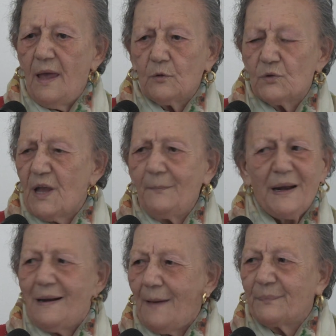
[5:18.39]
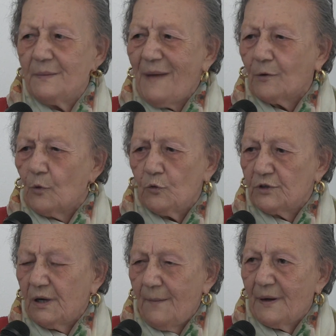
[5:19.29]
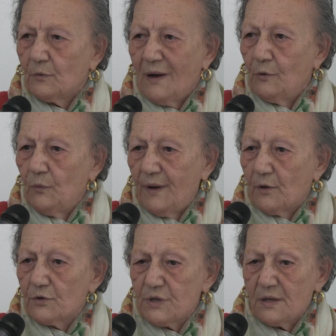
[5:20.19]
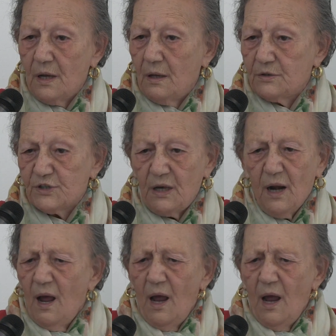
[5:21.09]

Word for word: ero sempre la prima a correre per qualunque cosa, cioè,